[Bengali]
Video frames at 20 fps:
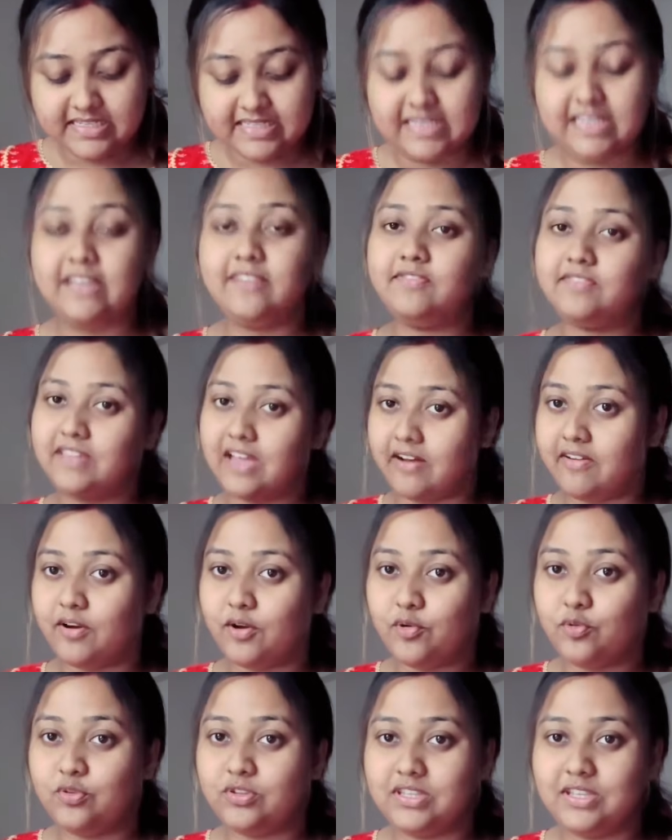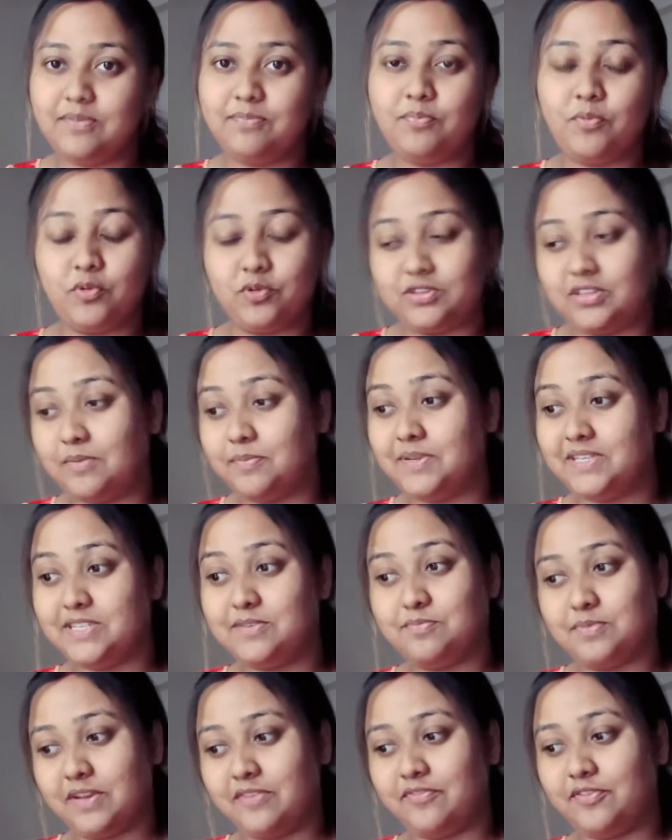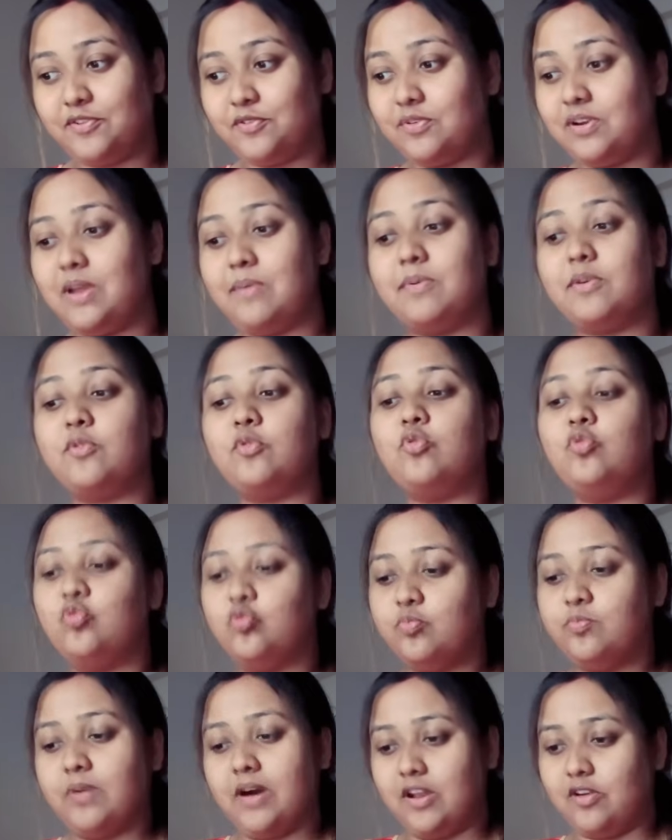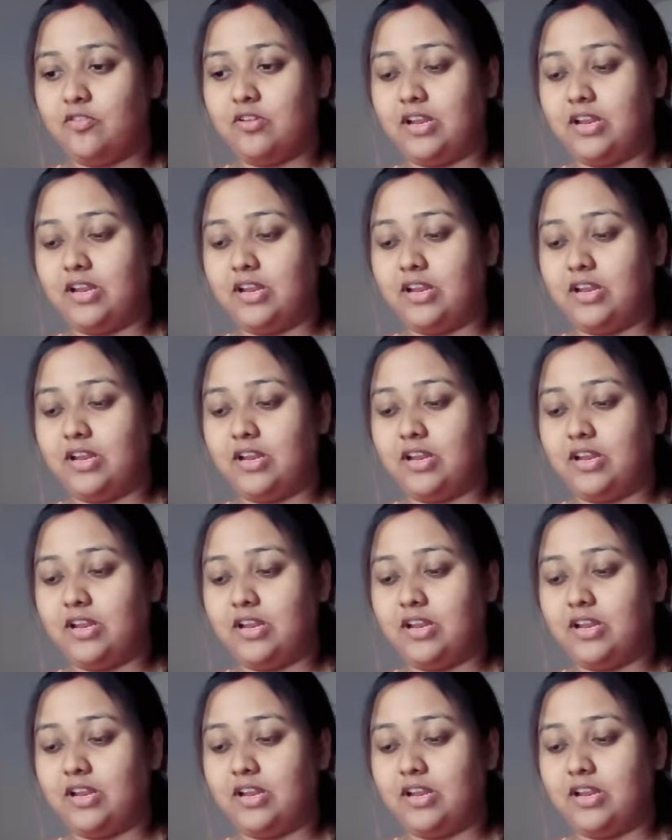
স্লিভ দেওয়া কুর্তি পরতে বেশি প্রেফার করি আমার খুব ভালো